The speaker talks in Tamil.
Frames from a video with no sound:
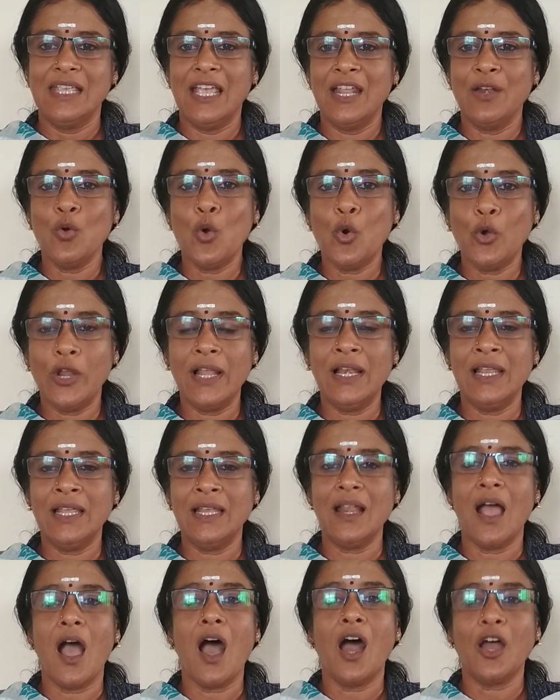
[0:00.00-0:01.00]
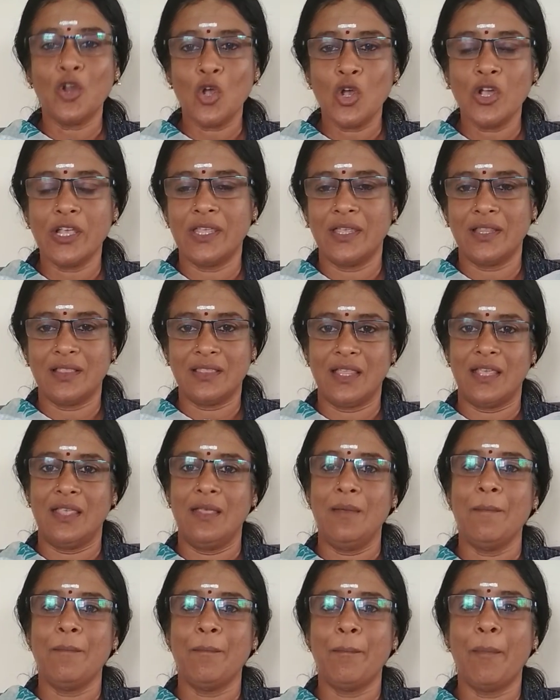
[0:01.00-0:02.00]
என் உடலின் ஆரோக்கியத்தை
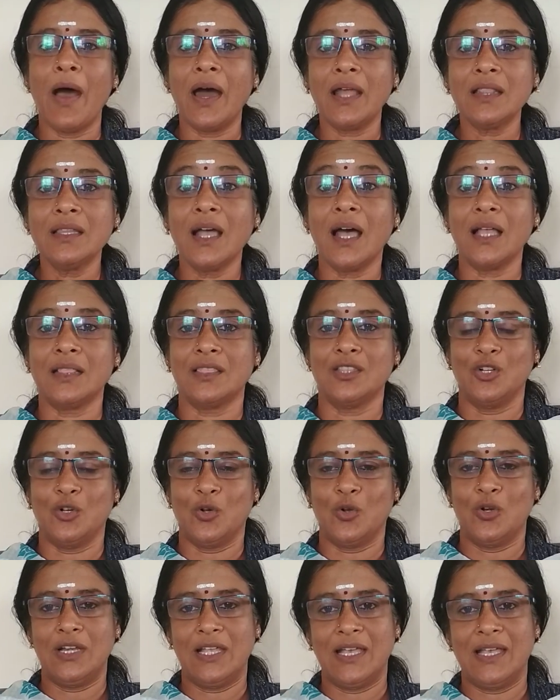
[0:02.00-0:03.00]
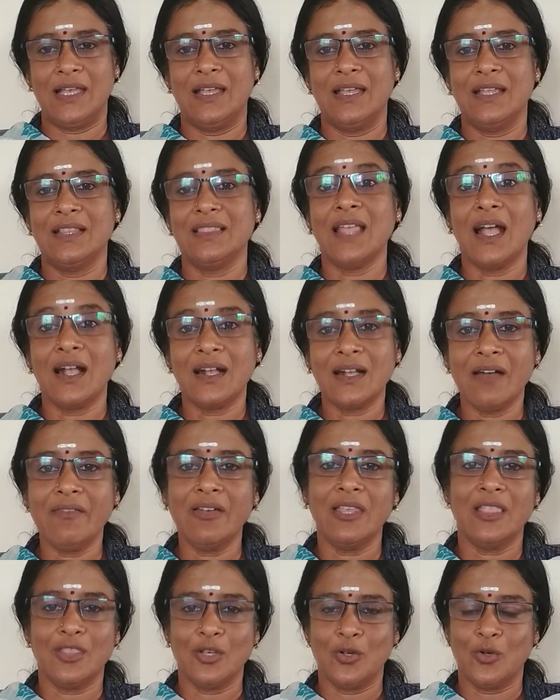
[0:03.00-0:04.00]
பாதுகாத்துக் கொள்ள தக்க
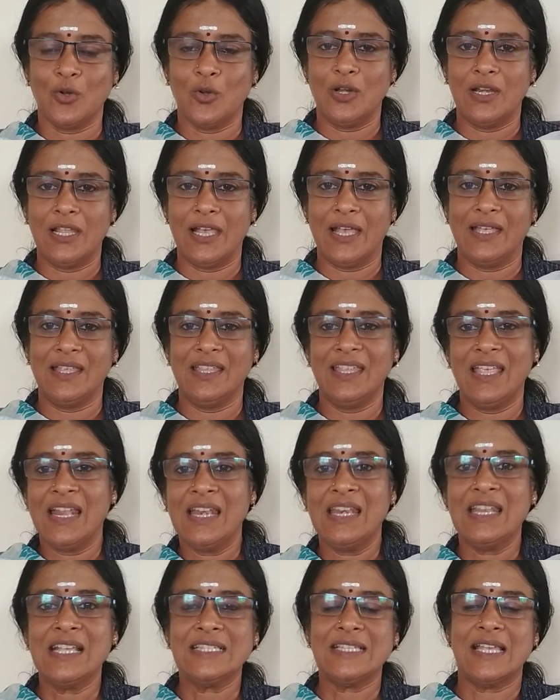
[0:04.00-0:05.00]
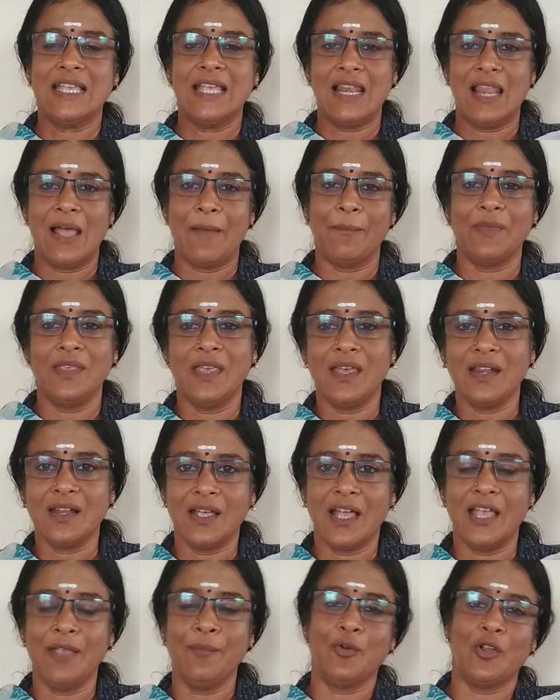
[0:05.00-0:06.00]
வைத்துக் கொள்ள என்ன செய்யலாம்
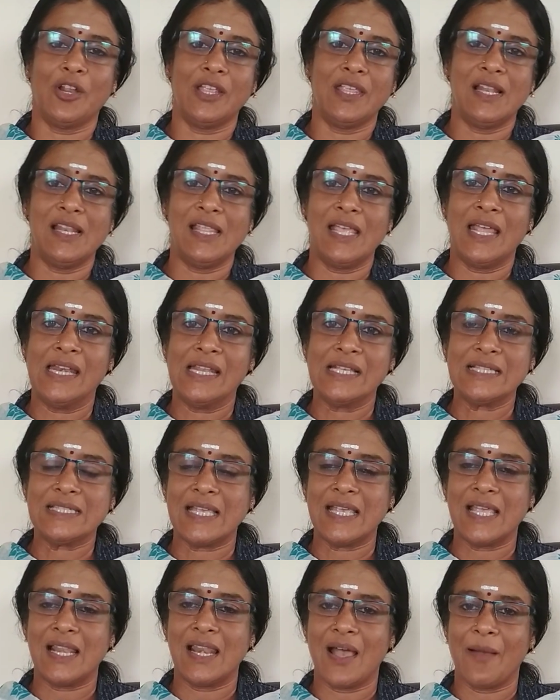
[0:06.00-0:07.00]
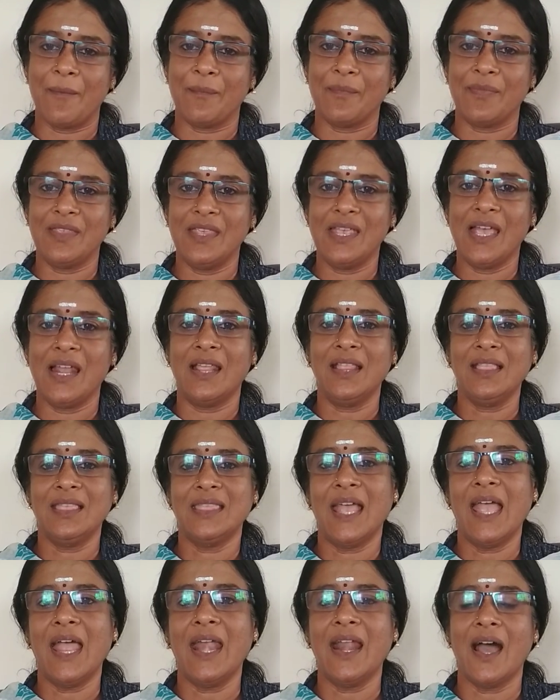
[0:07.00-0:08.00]
இயற்கை முறையில் என்ன செய்யலாம் என
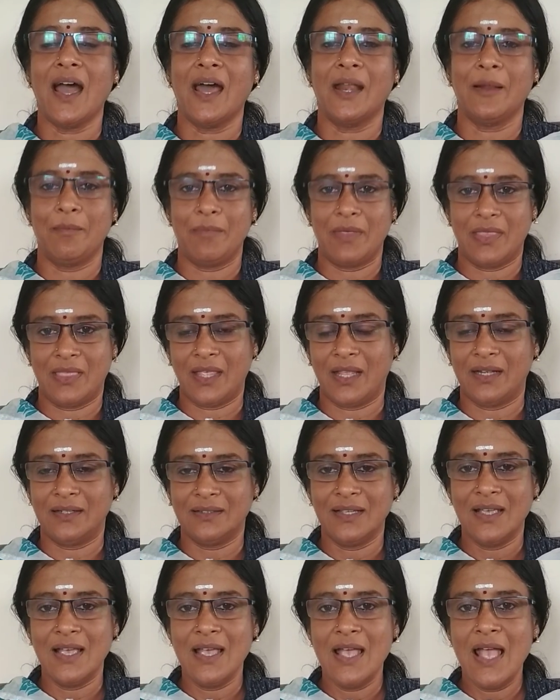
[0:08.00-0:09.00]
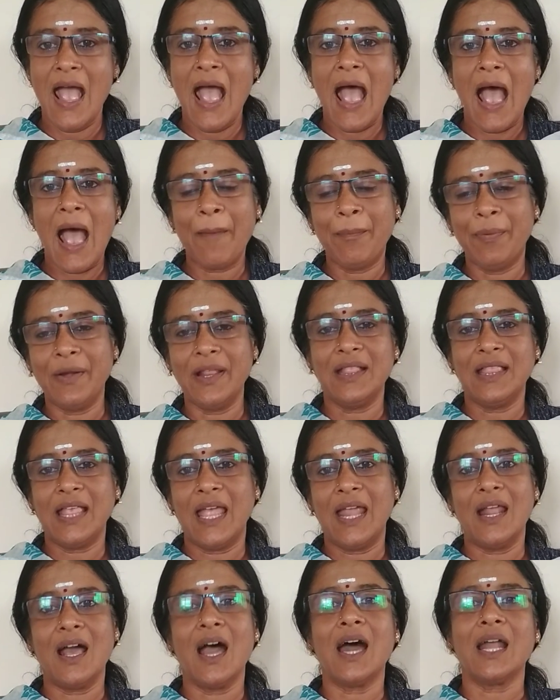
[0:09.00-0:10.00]
தேட ஆரம்பித்தேன் அப்படி
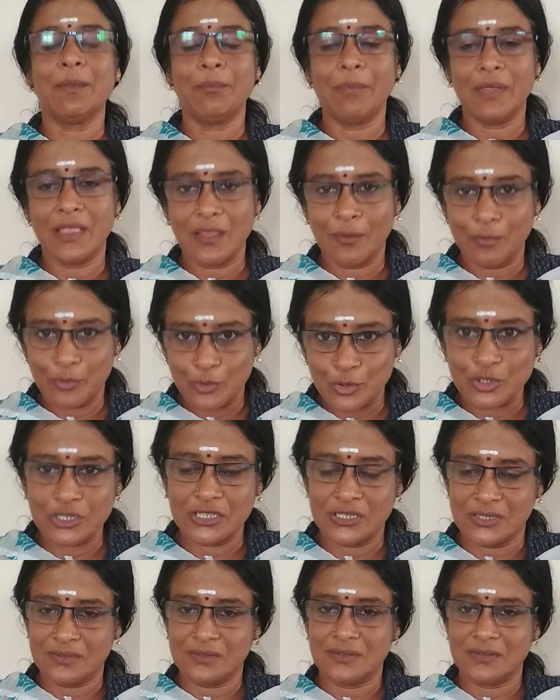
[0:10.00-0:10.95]
தேட ஆரம்பித்த போது